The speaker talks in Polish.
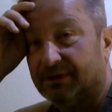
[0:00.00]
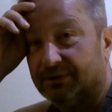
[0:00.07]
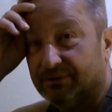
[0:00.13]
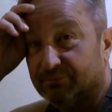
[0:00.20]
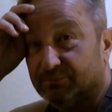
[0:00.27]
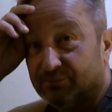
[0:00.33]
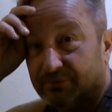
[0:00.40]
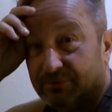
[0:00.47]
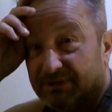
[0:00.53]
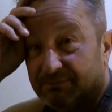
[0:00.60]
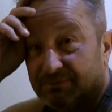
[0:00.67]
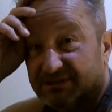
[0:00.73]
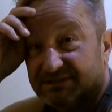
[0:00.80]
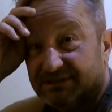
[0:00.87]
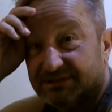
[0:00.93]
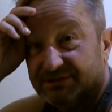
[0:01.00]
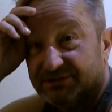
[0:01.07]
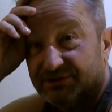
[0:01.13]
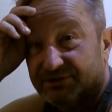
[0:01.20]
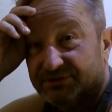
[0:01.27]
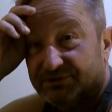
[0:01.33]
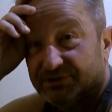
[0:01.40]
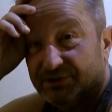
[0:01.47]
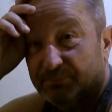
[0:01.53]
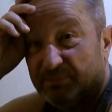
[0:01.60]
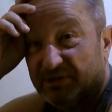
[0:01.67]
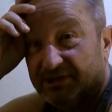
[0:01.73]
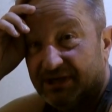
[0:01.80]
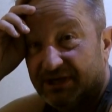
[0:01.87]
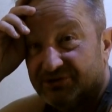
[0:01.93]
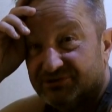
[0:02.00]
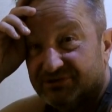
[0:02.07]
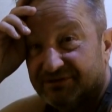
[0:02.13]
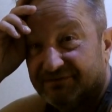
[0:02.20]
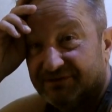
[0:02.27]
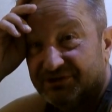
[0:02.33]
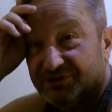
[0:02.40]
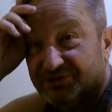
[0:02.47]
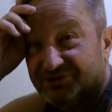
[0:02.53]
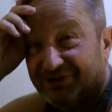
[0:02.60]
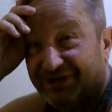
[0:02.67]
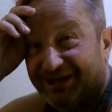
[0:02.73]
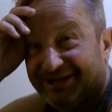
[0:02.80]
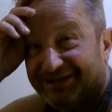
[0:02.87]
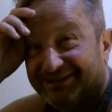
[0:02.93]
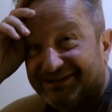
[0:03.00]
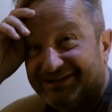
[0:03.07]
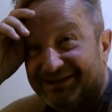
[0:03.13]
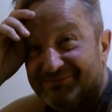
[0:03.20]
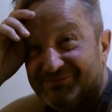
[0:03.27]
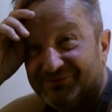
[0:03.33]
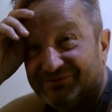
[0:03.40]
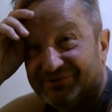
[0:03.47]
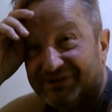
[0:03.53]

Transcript: ale to było chyba ze 10, 15, 20 lat temu,